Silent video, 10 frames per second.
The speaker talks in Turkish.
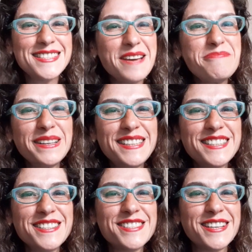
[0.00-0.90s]
Sempatik
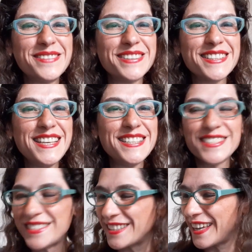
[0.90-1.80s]
çocuk ama iyi
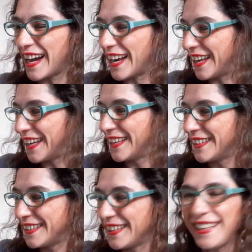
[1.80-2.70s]
çocuk yani.
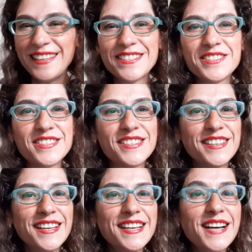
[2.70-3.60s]
İyi çocuk.
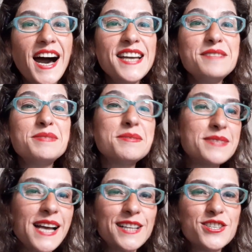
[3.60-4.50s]
Aynı bizim
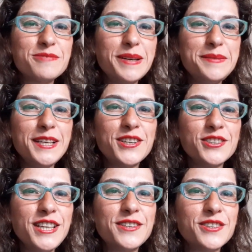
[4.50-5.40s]
Selçuk benim ilk,
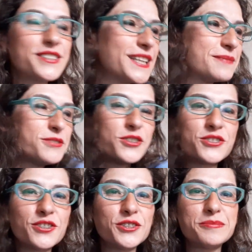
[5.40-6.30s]
ilkokulda yanımda
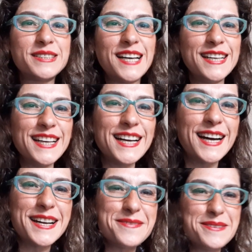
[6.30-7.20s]
oturuyordu bir tane.
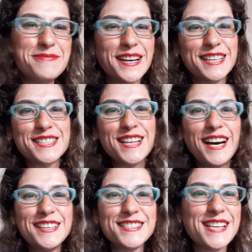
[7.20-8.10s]
Kahramanmaraşlı
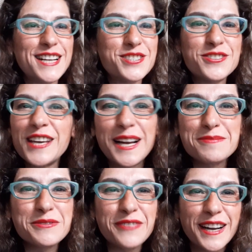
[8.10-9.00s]
aynı Selçuk
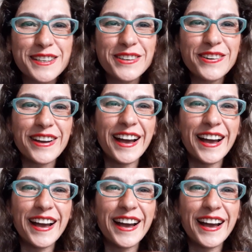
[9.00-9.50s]
yani bir farkı yok.